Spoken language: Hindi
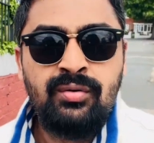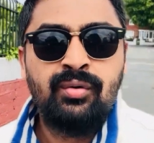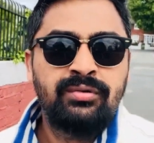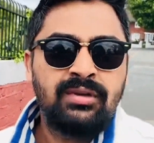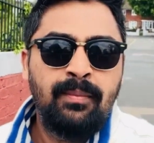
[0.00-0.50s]

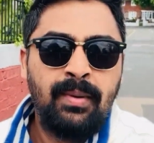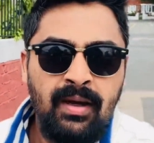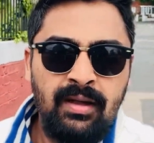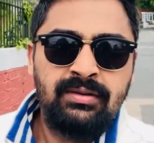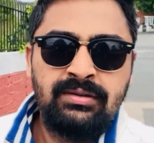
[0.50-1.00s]
उसके
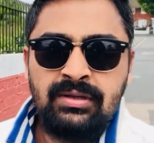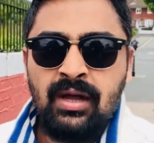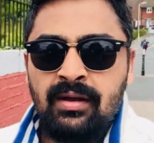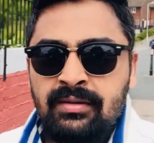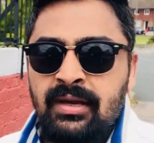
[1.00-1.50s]
बाद
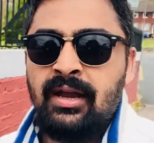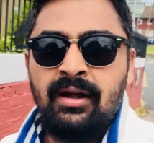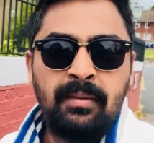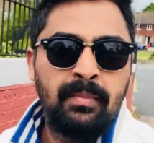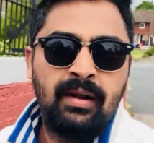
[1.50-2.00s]
सेकंड
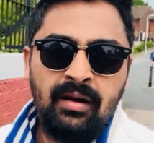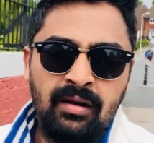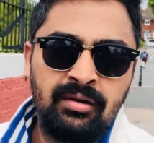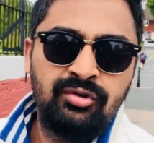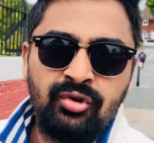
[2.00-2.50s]
नंबर
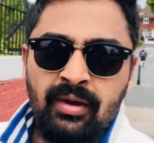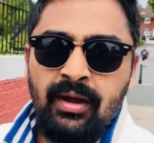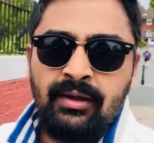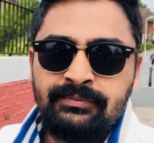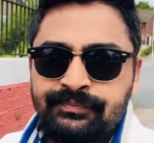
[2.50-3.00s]
जो है